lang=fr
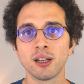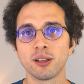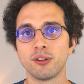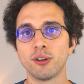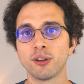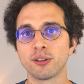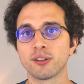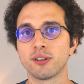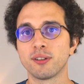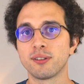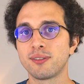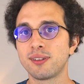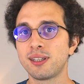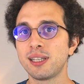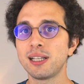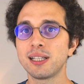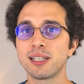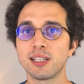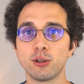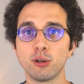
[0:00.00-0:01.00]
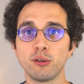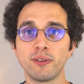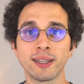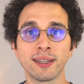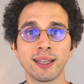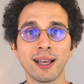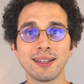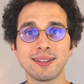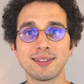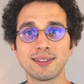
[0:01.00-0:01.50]
dans un style qui
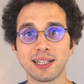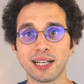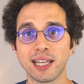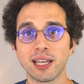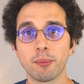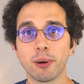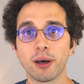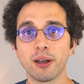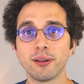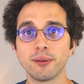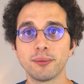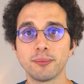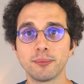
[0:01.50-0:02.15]
deviendra célèbre.